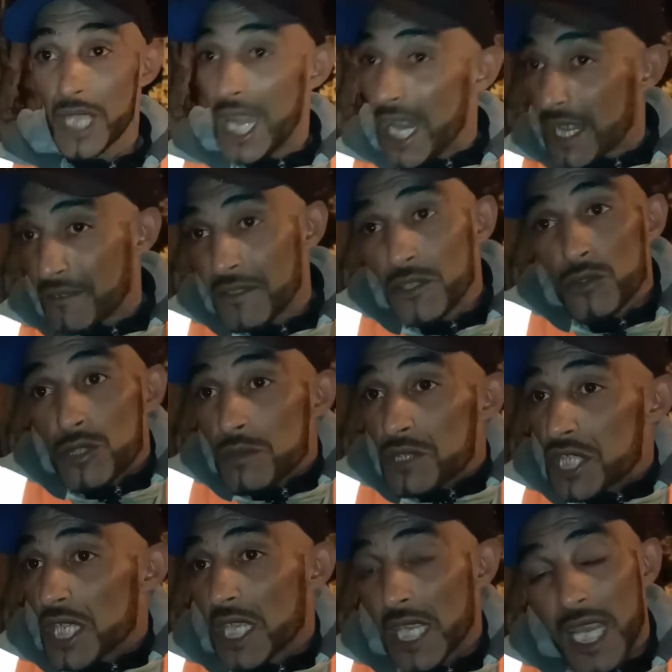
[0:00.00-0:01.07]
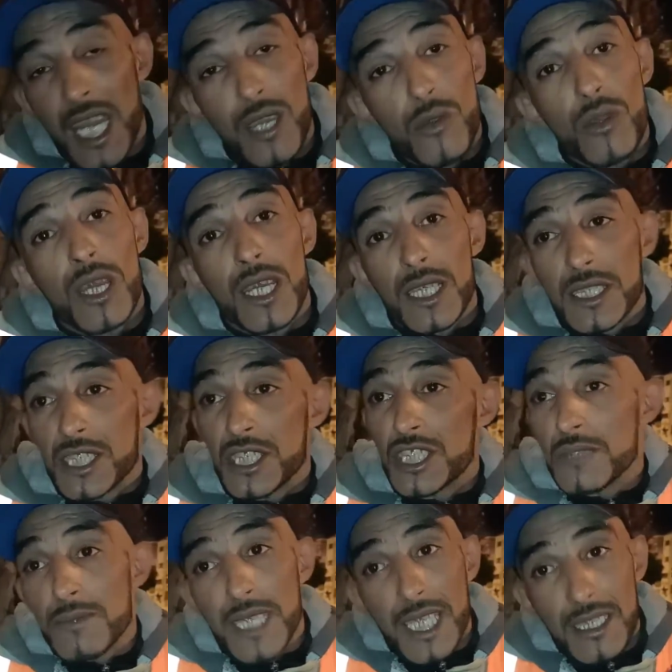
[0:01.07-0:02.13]
عارفينو تيمشي للقهوه
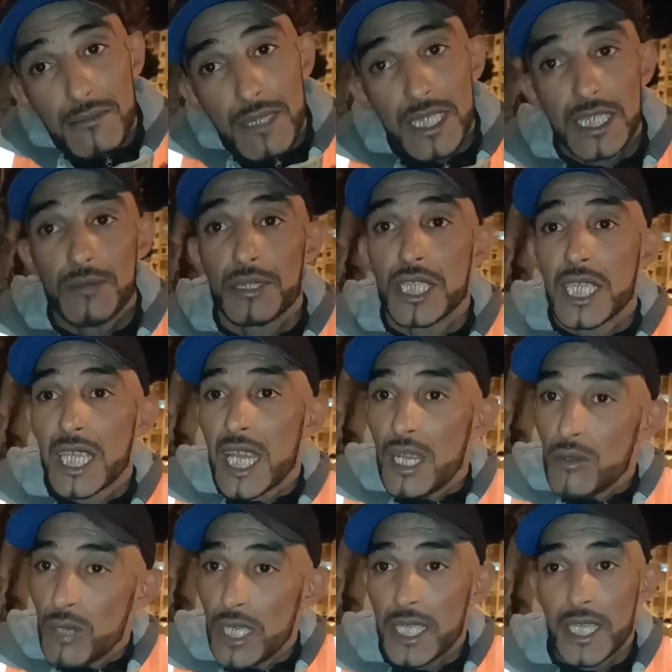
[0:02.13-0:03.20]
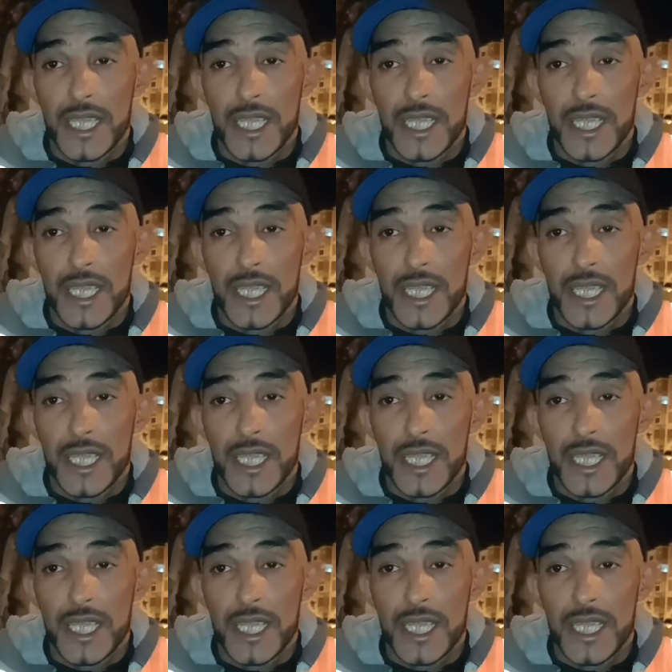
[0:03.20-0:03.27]
تيجي من الخدمه تيمشي للقهوه